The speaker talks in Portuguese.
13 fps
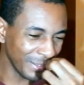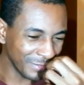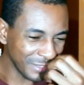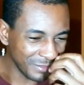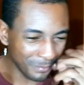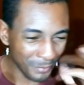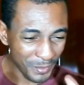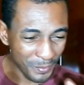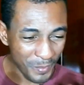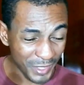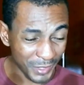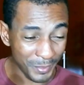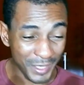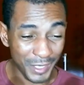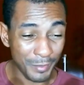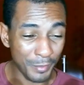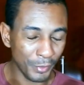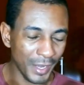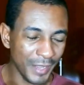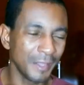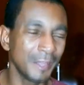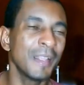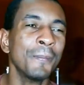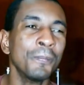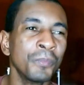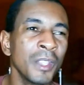A gente começa a perceber por aí,
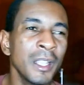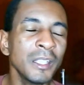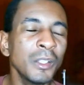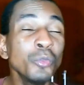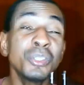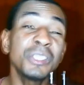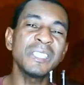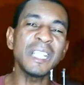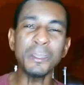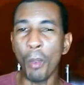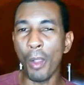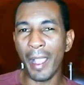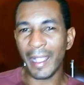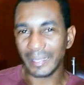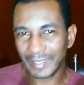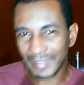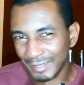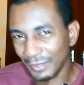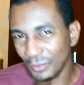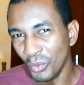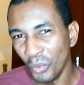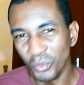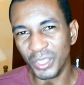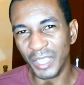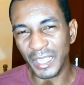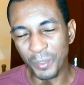né? Então, os sad boys, são
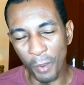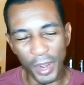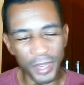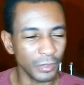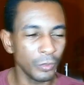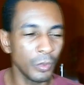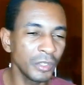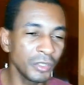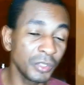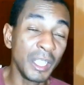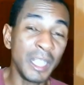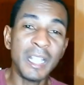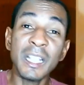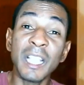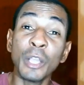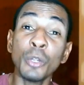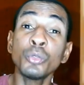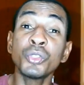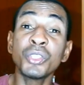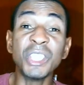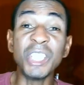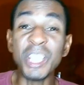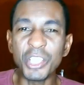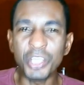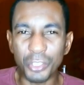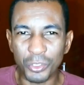os sad boys agora, os garotos
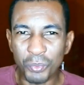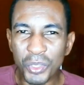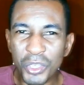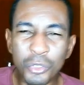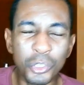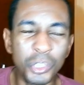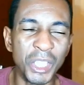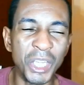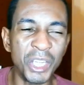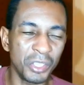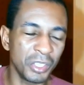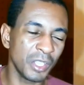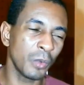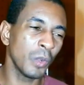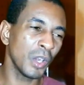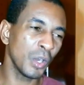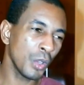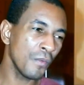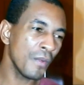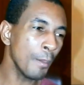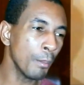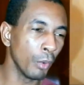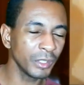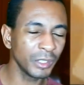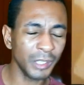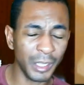tristes, meninos tristes, agora a nova
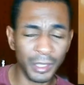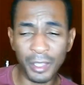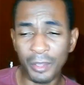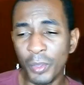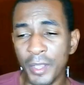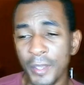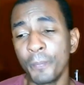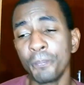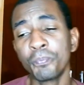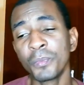moda tá tendo aí.